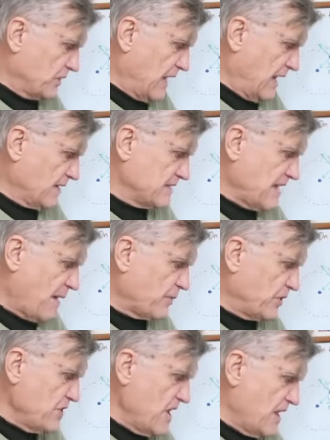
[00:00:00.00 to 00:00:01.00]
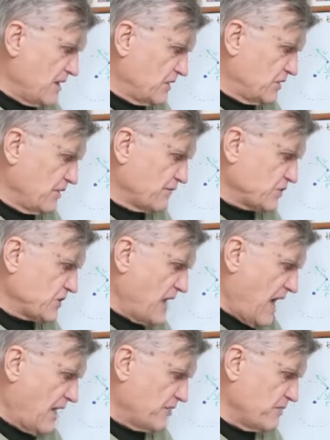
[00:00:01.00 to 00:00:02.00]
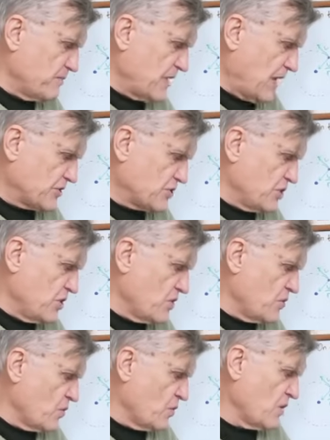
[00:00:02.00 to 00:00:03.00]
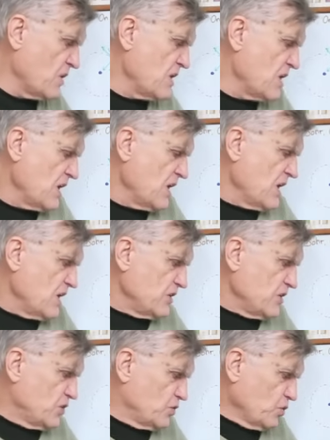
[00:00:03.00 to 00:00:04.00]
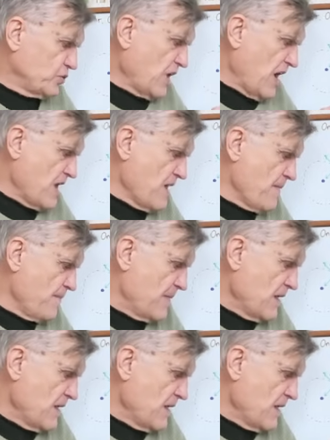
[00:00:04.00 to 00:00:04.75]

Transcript: tak, zamknięty w szklanym naczyniu i tutaj